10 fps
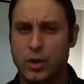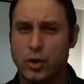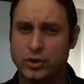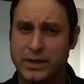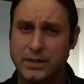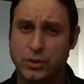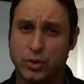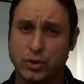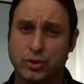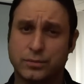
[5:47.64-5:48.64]
Los
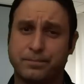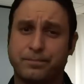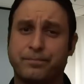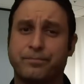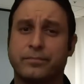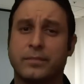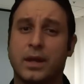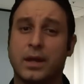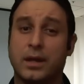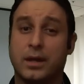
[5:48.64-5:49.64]
gestos
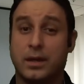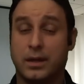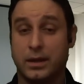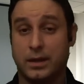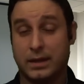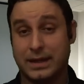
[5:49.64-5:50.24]
eh,